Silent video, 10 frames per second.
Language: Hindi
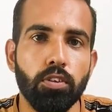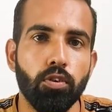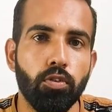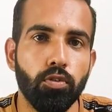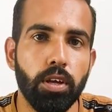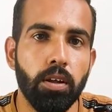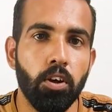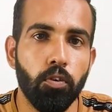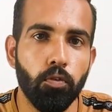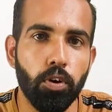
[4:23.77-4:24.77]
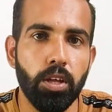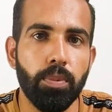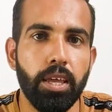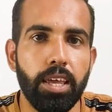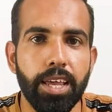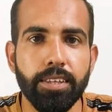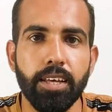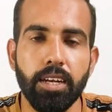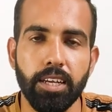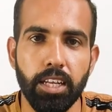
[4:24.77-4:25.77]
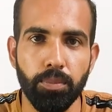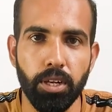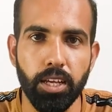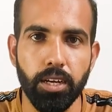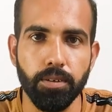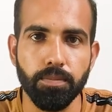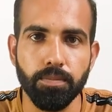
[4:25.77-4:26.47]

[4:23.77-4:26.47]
सॉफ्टवेयर फ्री में एक साल के लिए मिल गया